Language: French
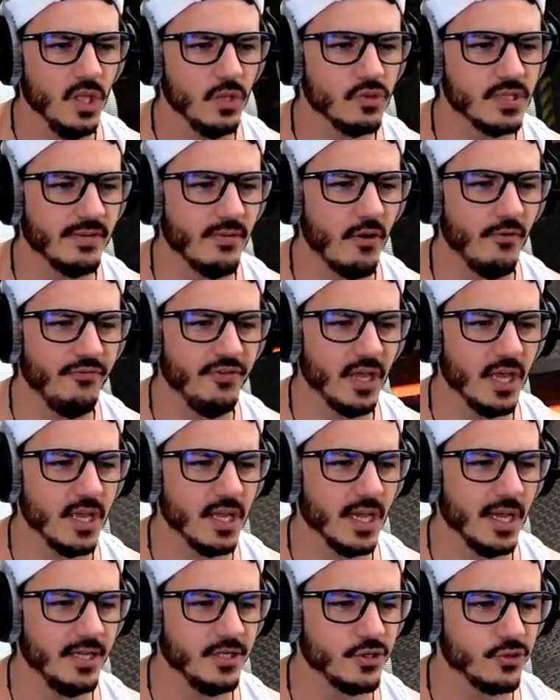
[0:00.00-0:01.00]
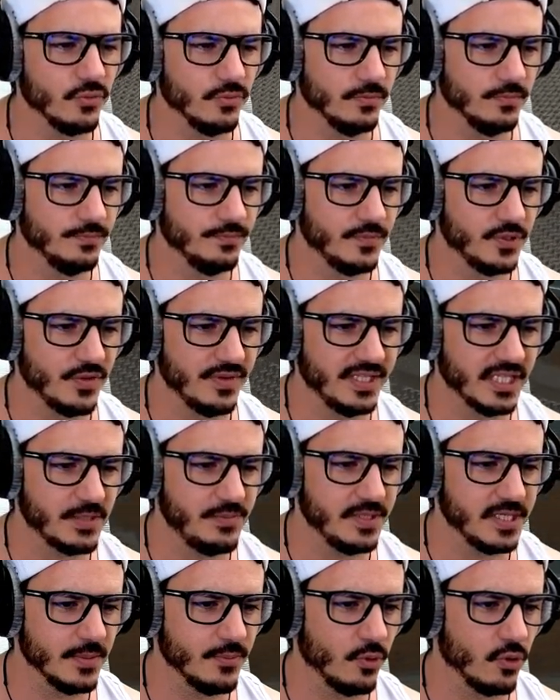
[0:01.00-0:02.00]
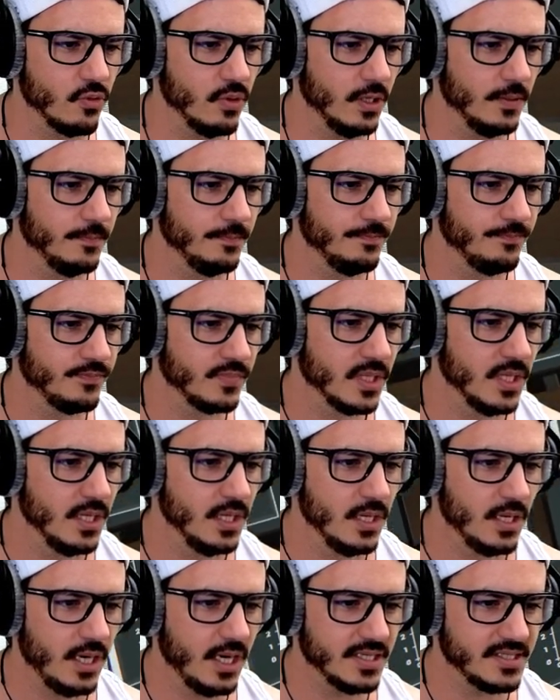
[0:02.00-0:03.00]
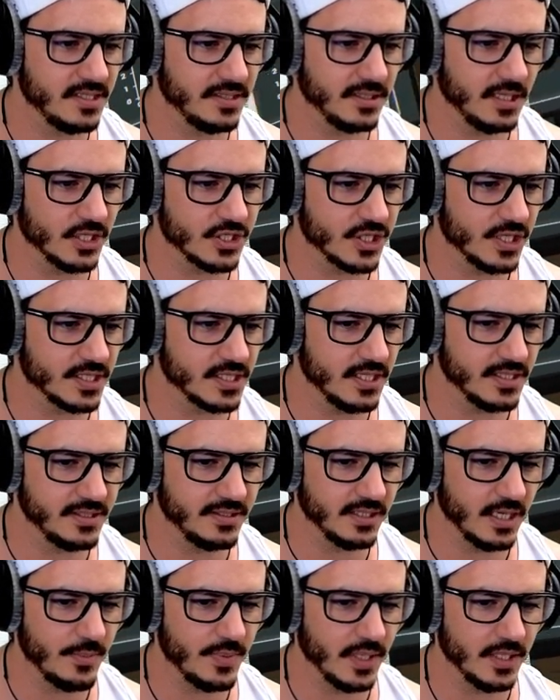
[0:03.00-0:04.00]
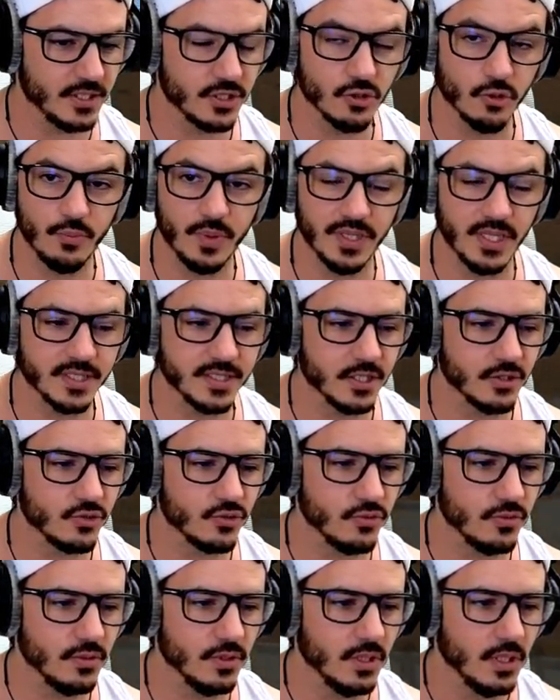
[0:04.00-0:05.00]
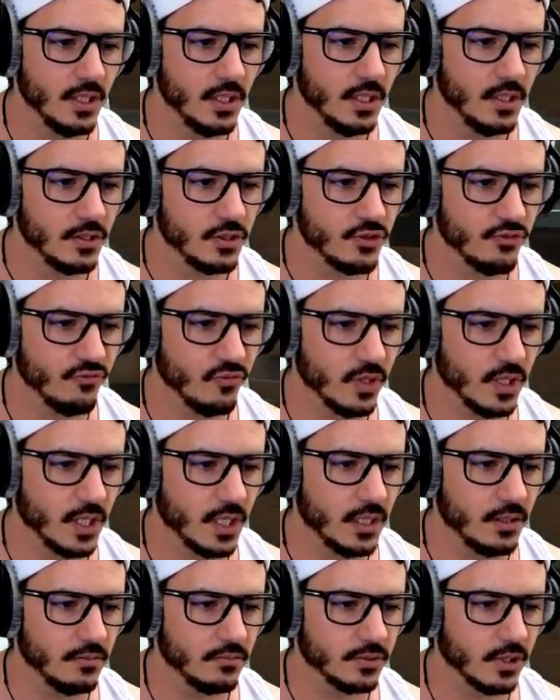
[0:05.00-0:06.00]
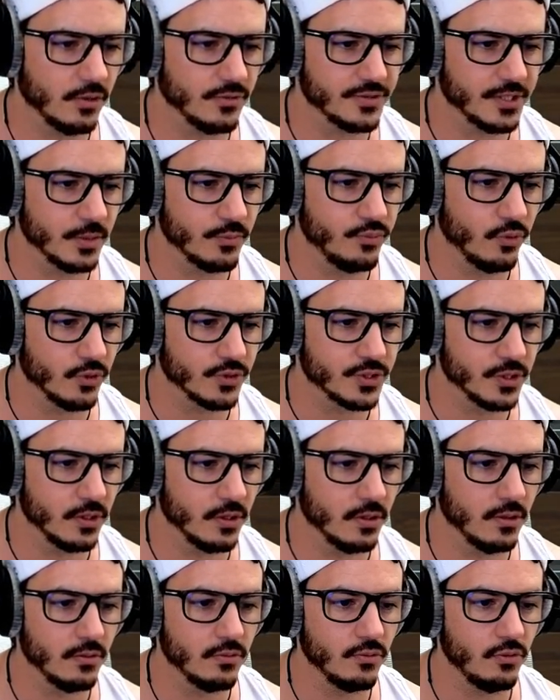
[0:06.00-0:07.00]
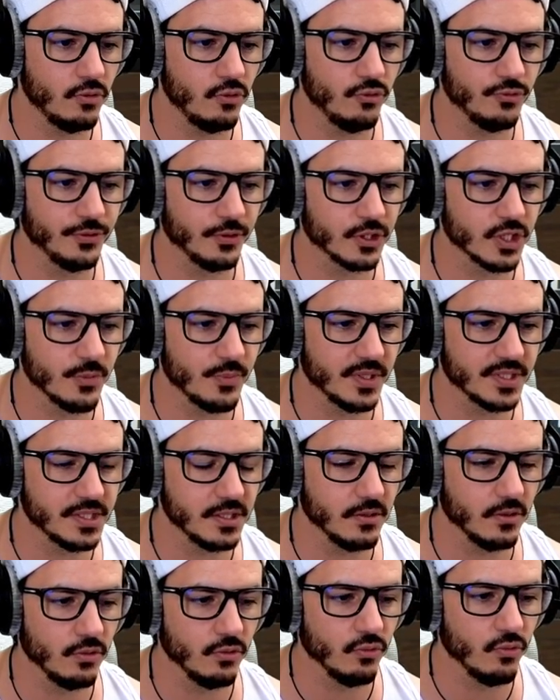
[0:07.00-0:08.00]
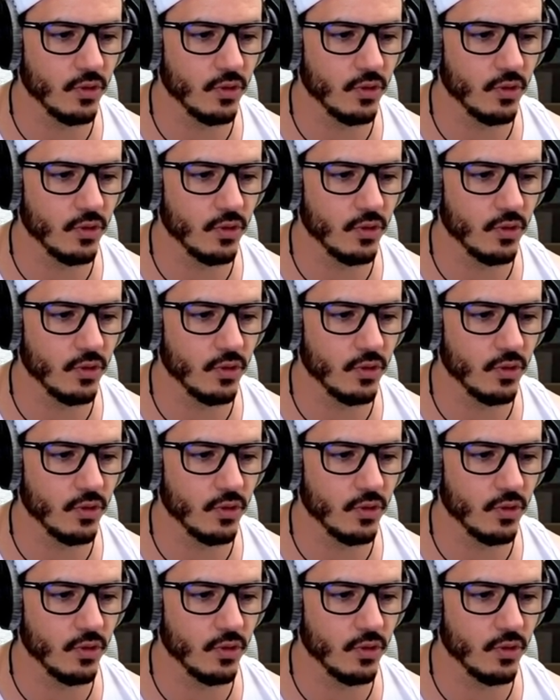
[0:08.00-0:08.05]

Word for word: nous allons faire faire un Raiju. Je vais t'expliquer pourquoi. Là, c'était la chasse, là, c'était l'apparition, pas d'inquiétude. Tu vois, 35%, le temps que j'ai passé dans le